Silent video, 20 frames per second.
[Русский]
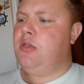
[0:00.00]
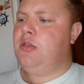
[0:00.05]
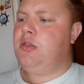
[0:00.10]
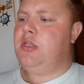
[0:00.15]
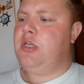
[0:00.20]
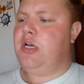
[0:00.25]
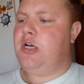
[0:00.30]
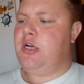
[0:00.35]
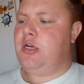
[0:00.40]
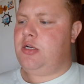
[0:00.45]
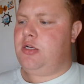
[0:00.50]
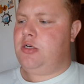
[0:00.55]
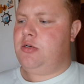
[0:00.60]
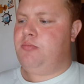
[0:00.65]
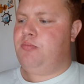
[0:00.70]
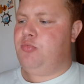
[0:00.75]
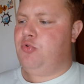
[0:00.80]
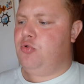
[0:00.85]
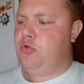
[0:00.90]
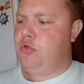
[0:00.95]
Так,
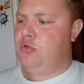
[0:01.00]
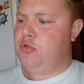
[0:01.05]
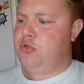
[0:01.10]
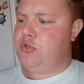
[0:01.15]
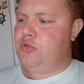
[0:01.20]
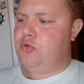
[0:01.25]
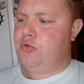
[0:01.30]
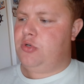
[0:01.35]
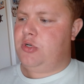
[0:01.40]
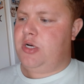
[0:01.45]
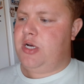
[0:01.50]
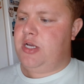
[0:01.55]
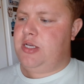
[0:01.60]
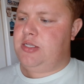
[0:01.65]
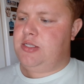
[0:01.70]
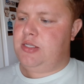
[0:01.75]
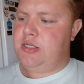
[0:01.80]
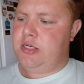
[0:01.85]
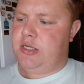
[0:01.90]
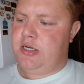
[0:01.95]
полусухая
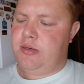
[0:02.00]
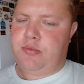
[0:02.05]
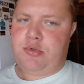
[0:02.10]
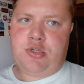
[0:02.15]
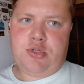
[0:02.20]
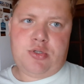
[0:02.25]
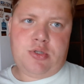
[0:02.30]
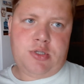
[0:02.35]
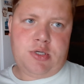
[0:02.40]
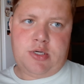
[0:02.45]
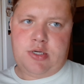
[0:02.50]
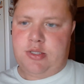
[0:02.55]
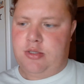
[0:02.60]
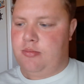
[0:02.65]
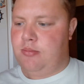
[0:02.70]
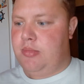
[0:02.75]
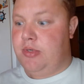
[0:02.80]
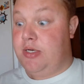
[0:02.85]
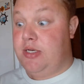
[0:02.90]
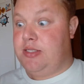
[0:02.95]
сырокопченая
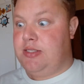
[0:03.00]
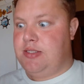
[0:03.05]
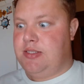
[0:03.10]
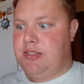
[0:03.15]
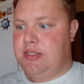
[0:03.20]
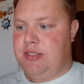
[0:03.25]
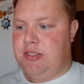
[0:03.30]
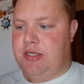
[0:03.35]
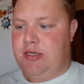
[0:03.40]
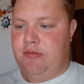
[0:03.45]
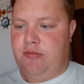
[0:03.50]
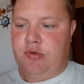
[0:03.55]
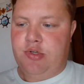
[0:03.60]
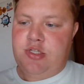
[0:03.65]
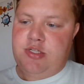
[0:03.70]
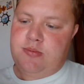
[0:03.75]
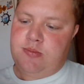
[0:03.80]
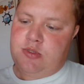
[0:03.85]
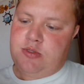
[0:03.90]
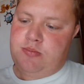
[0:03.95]
колбаса.
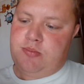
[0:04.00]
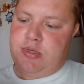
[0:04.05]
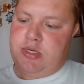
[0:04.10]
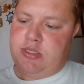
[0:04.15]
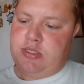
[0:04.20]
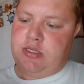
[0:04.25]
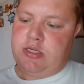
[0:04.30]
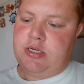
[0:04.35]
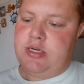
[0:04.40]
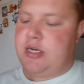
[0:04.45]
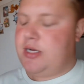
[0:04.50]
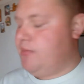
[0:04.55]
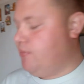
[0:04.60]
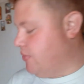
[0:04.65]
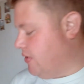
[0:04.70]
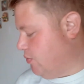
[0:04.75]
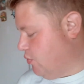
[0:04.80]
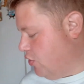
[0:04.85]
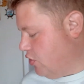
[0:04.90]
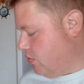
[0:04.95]
85 грамм,
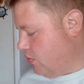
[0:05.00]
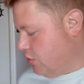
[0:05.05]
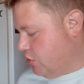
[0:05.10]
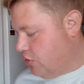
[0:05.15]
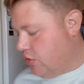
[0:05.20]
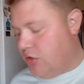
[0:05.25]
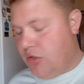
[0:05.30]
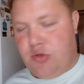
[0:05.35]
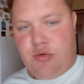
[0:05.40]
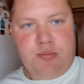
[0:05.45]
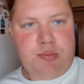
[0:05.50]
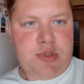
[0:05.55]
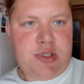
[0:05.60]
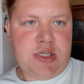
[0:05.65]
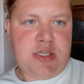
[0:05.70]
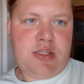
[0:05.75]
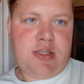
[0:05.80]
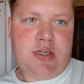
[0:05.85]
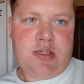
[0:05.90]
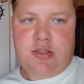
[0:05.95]
по-моему, что-то
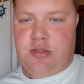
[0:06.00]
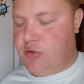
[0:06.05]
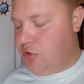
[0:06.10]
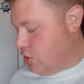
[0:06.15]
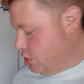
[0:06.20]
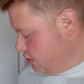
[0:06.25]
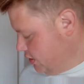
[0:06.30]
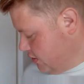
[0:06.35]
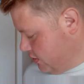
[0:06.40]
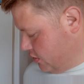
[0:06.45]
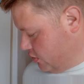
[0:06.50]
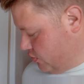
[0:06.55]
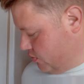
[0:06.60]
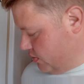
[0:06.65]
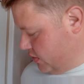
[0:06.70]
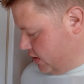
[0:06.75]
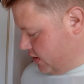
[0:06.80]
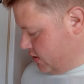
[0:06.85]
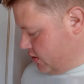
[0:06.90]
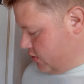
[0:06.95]
150 или 160
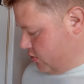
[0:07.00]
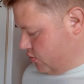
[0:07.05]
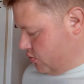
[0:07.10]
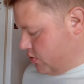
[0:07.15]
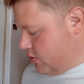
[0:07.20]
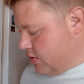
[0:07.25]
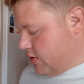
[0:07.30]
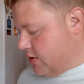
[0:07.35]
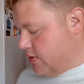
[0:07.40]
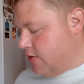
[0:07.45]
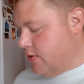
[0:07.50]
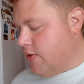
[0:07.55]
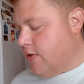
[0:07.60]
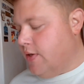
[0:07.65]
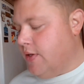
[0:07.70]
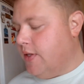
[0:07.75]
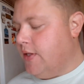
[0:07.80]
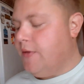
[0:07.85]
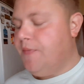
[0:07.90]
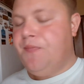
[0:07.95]
рублей стоила.
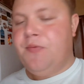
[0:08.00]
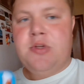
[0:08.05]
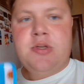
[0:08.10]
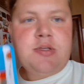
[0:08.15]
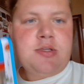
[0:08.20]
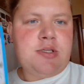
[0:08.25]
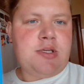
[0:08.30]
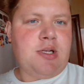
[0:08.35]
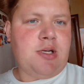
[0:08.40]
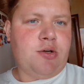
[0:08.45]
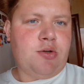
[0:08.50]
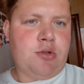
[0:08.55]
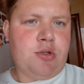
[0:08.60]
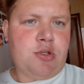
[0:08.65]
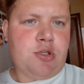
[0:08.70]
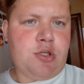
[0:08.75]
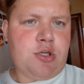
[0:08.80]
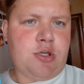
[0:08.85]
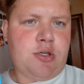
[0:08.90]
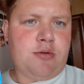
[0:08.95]

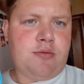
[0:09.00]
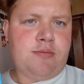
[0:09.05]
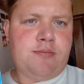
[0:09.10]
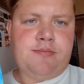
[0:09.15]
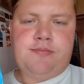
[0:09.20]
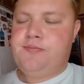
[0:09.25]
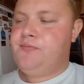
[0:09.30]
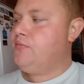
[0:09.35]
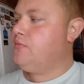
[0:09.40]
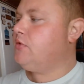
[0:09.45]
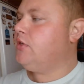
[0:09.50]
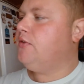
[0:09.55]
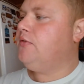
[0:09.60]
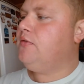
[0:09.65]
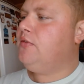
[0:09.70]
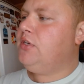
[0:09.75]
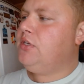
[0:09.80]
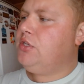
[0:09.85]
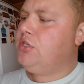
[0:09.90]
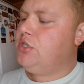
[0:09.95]
Селедочка
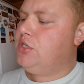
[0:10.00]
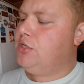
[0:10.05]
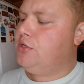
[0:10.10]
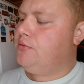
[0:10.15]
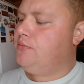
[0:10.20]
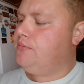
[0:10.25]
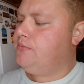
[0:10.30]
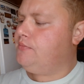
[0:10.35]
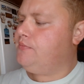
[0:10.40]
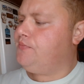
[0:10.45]
Вичи.